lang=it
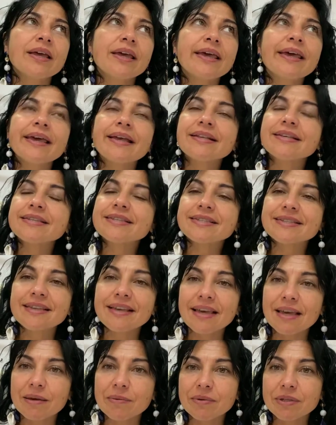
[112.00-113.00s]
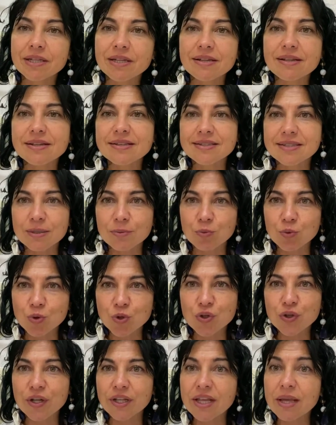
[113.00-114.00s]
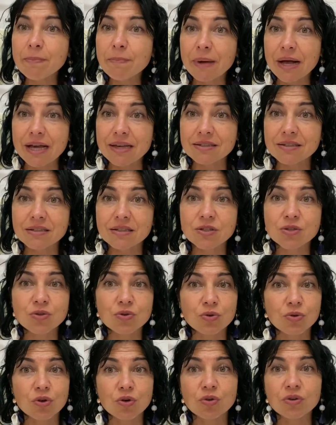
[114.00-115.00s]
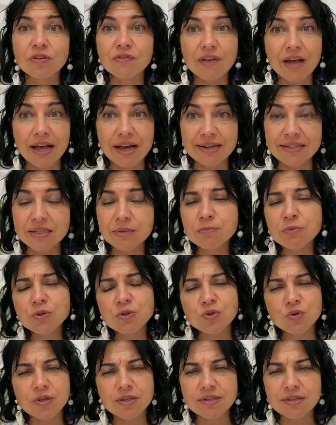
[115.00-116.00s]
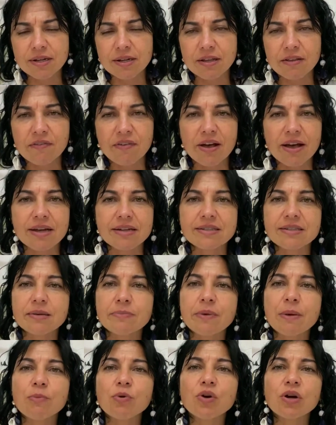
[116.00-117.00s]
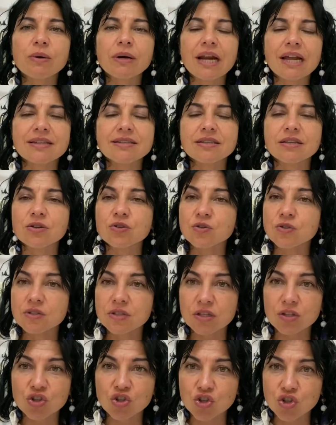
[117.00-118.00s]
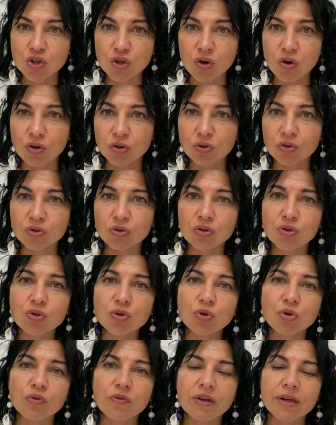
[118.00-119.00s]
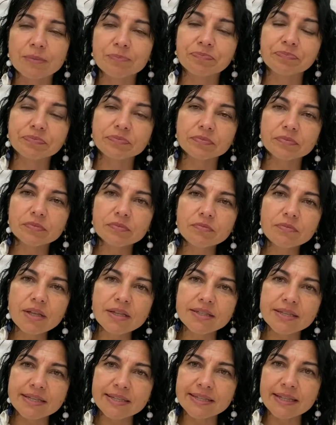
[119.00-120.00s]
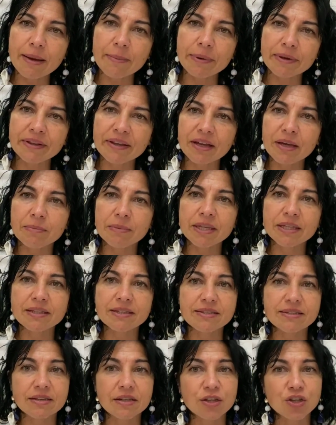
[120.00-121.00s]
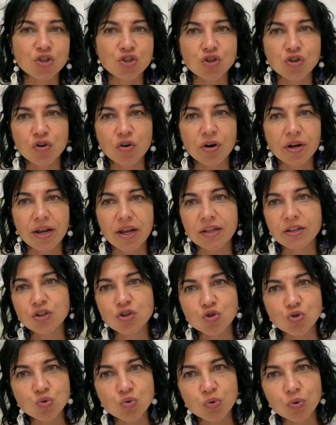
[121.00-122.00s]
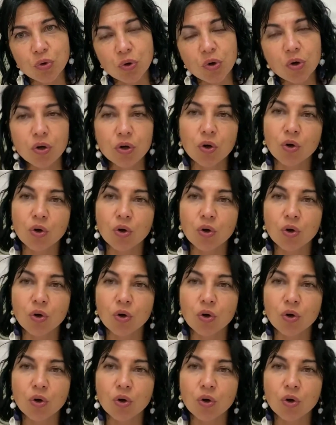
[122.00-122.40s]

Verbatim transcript: e gli schemi di distribuzione dei pasti sono diversi, possono essere diversi. Abbiamo il classico 16-8 dove si sta praticamente 16 ore a digiuno e